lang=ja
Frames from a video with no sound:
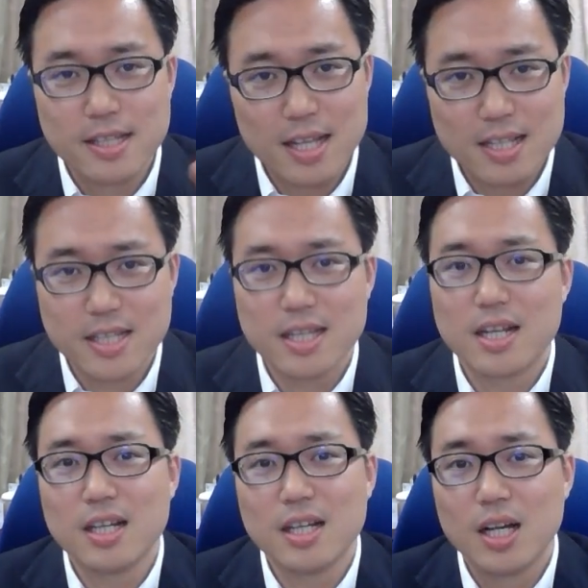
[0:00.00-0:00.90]
なぜな
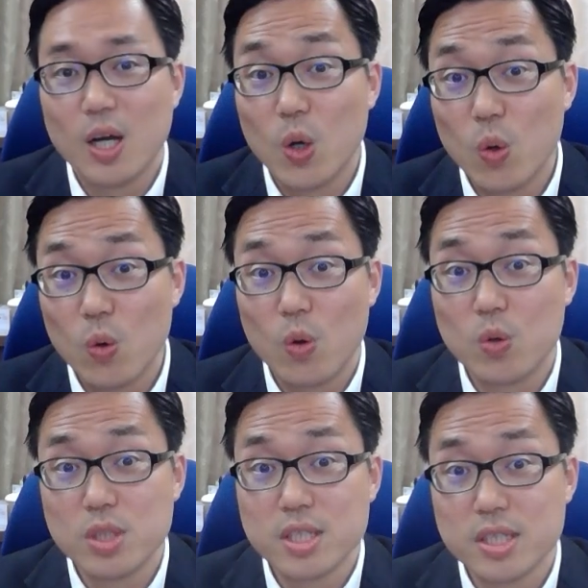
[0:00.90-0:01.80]
ら、
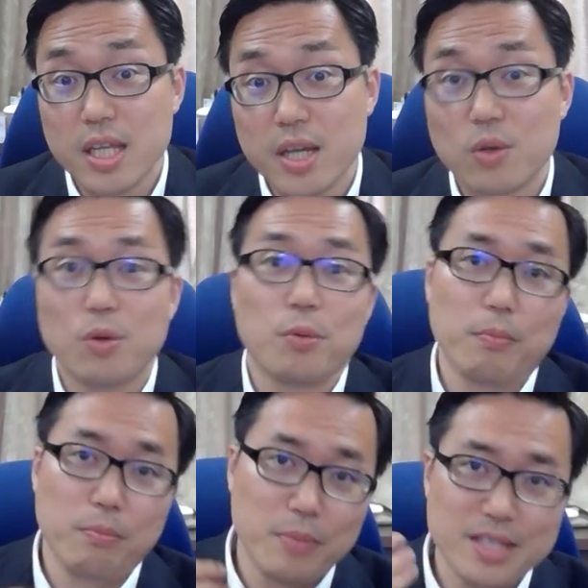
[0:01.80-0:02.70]
往々にしてこの
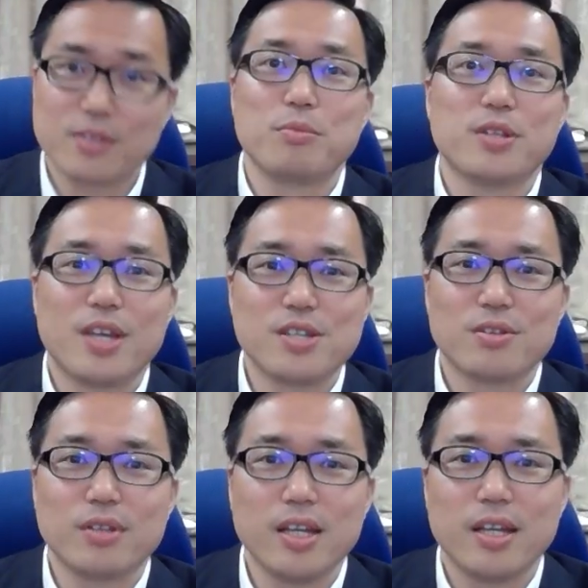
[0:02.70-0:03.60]

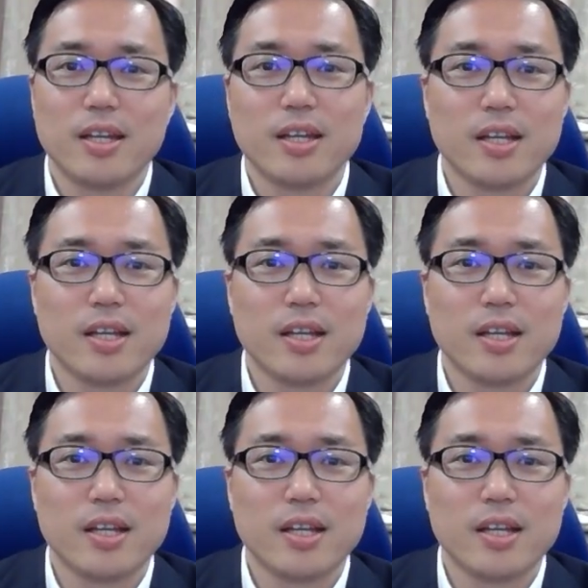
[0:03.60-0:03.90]
ミスコミュニケーションね。